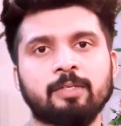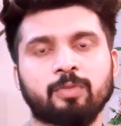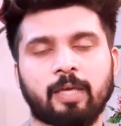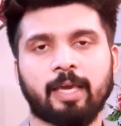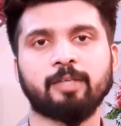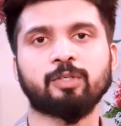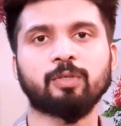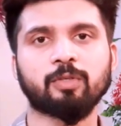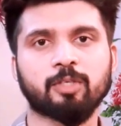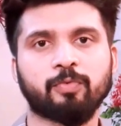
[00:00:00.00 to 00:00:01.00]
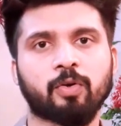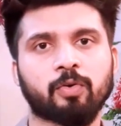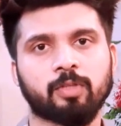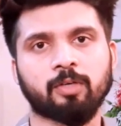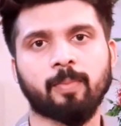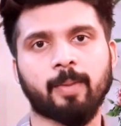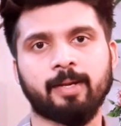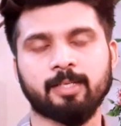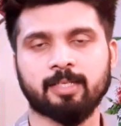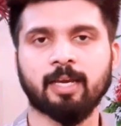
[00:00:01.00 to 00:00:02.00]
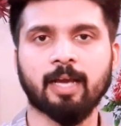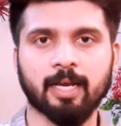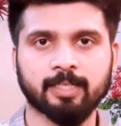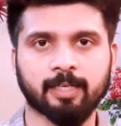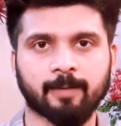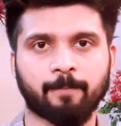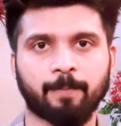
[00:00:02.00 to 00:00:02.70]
সো এই জন্য হচ্ছে ফটোতে কপিরাইট স্ট্রাইক আসে না